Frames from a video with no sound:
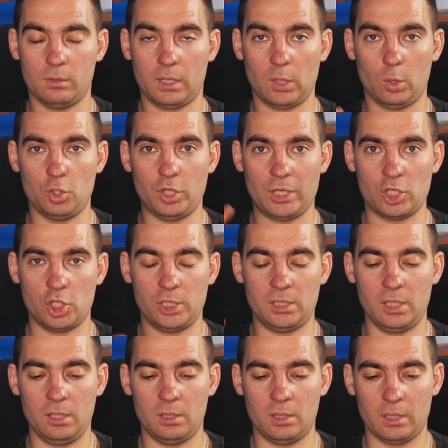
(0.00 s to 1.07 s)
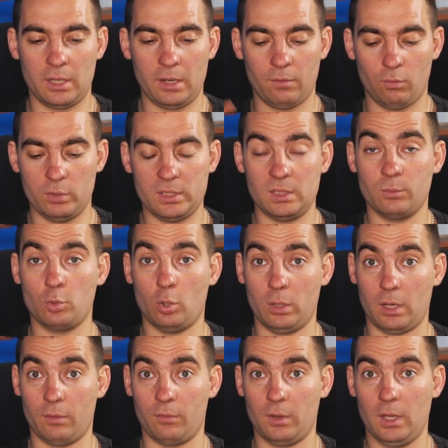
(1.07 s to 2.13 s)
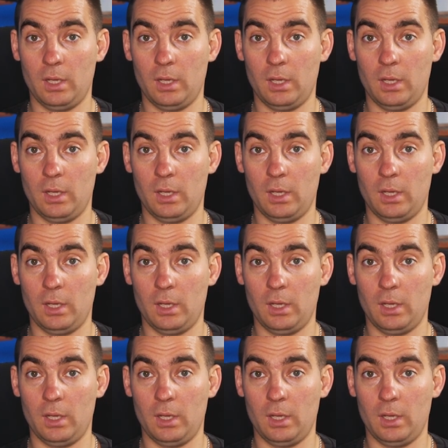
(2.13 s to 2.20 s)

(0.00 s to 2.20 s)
Короче, от 6-8 долларов.